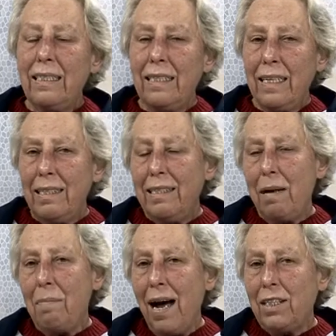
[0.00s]

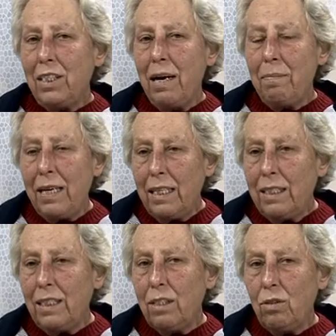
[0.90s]

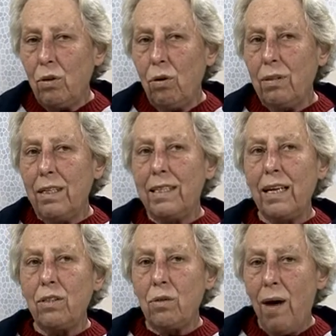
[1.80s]
sistematicamente todas
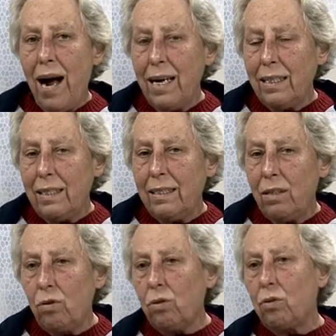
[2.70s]
as quartas
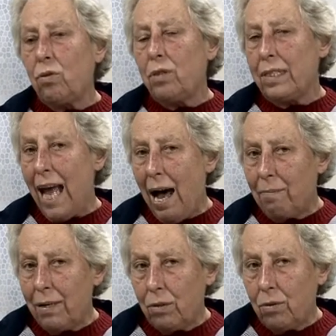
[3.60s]
e todos os
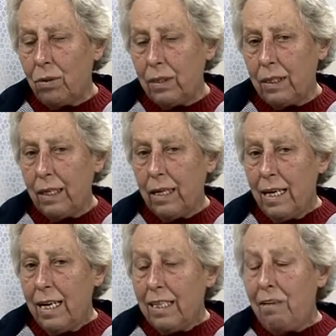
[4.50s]
sábados,
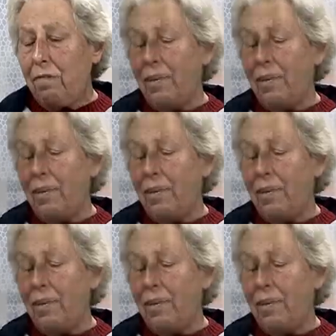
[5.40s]
que